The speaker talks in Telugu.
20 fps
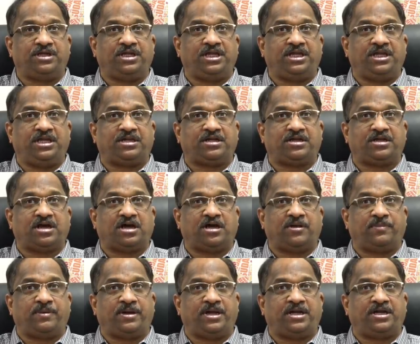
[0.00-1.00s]
ఈ
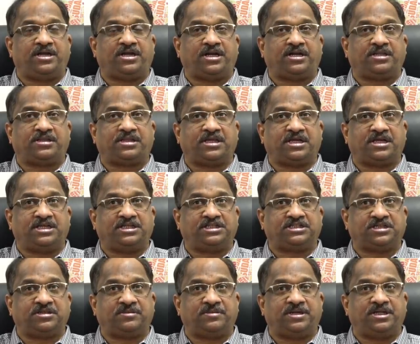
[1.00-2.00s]
కార్బోహైడ్రేట్స్
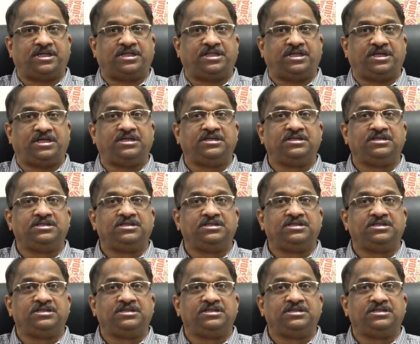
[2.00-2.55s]
తగ్గించడం అనేది